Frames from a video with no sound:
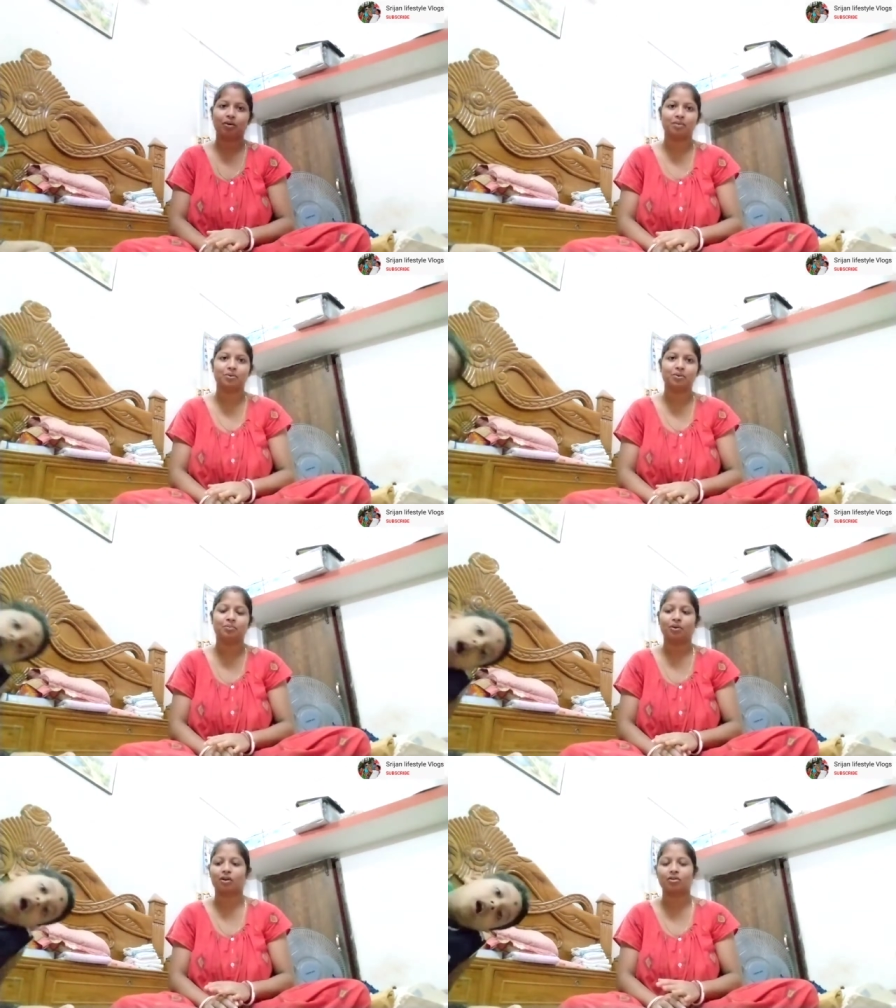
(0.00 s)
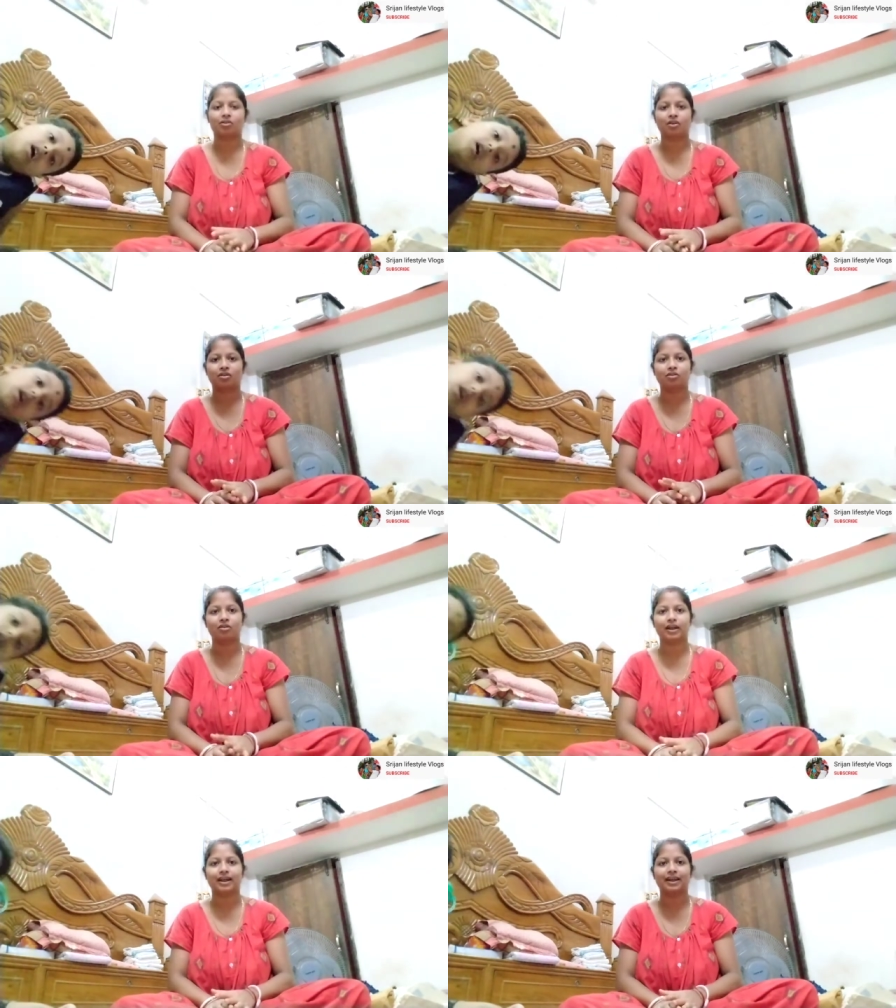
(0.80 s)
পড়াবো পড়ানো সরানো
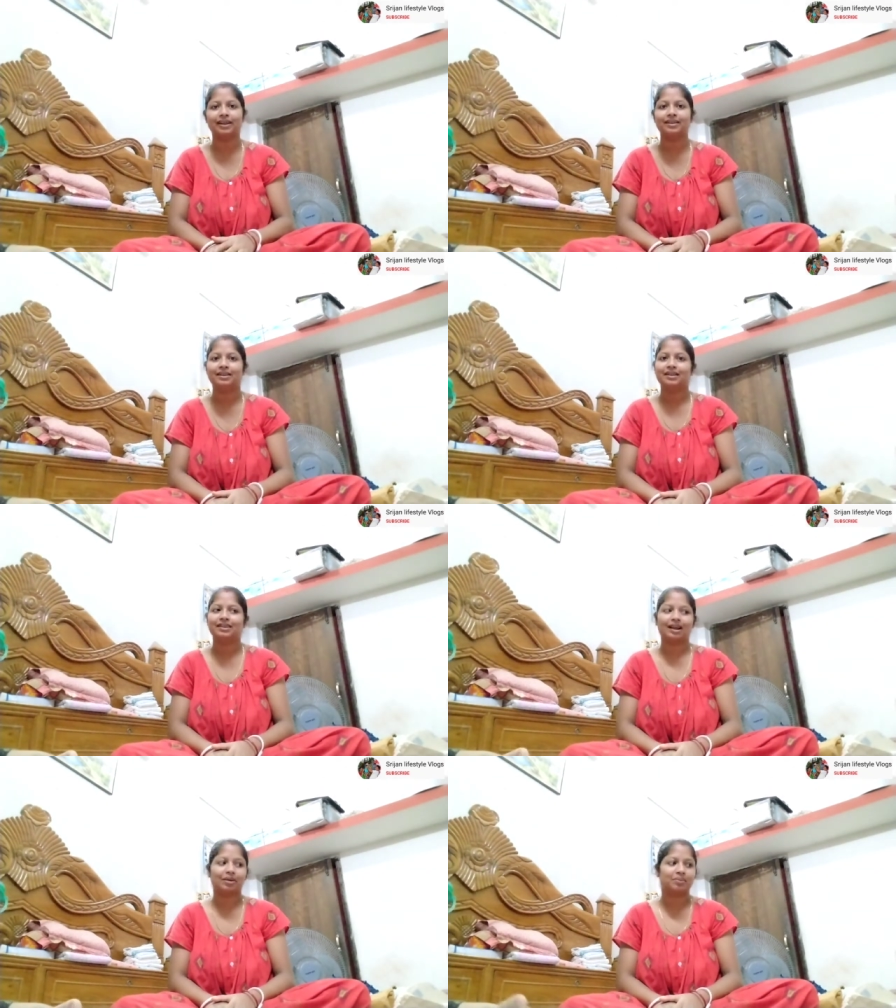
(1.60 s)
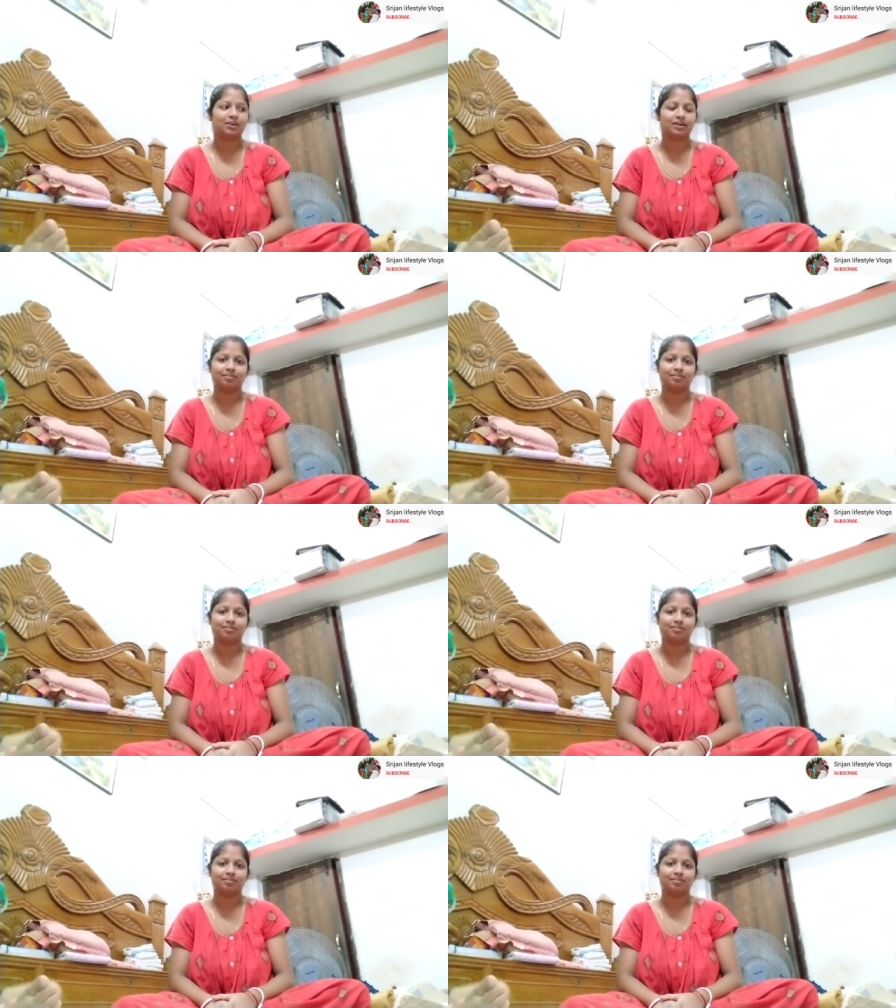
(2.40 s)
হয়ে গেলে তারপরে